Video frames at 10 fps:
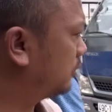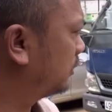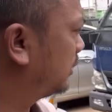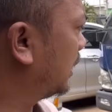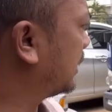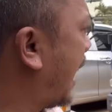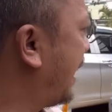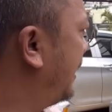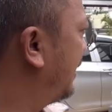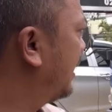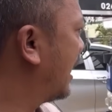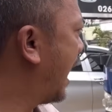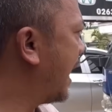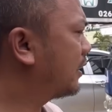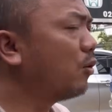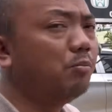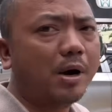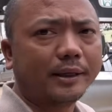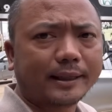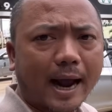xe tải
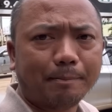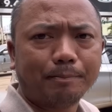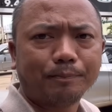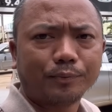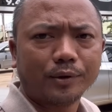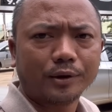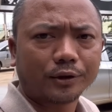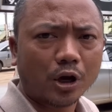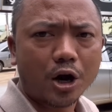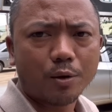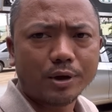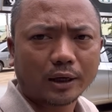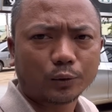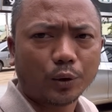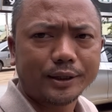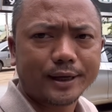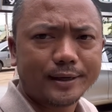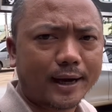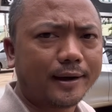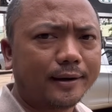2018 thương hiệu Nhật quý anh chị
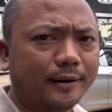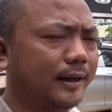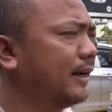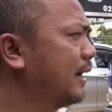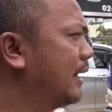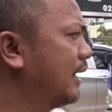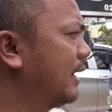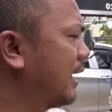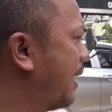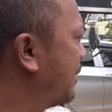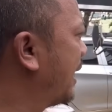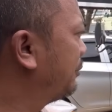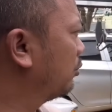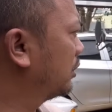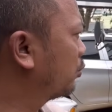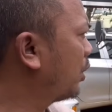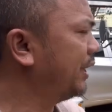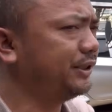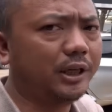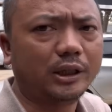nha nên là ngày hôm nay em chúng sẽ
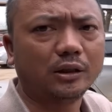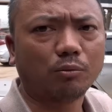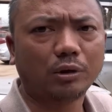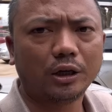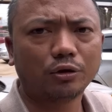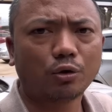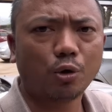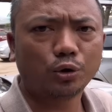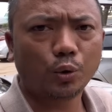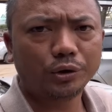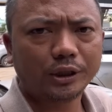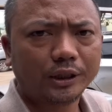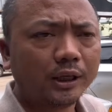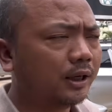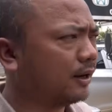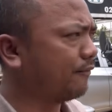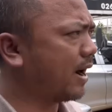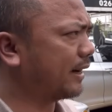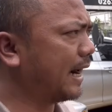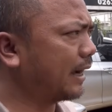quay chi tiết tổng thể cho cô chú anh chị
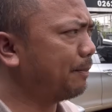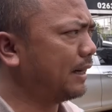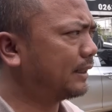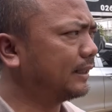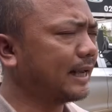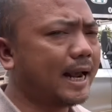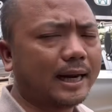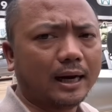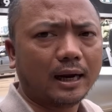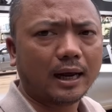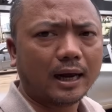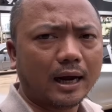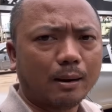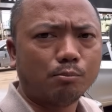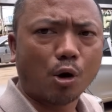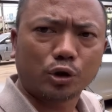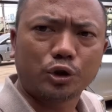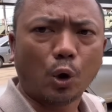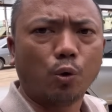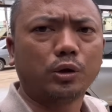và đặc biệt cái xe này là một
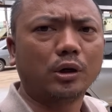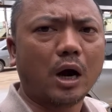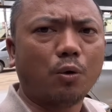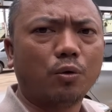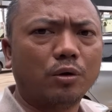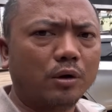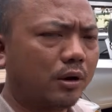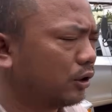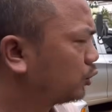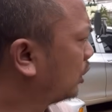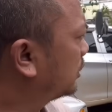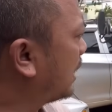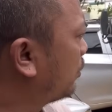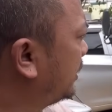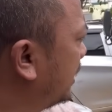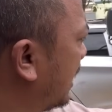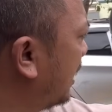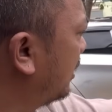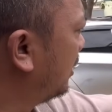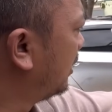chủ từ đầu xuất sắc quý anh chị nha
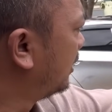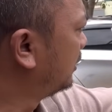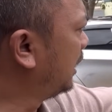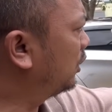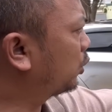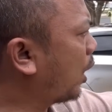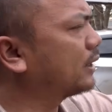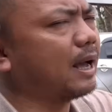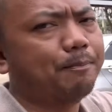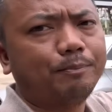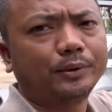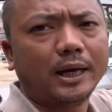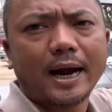zin toàn tập từ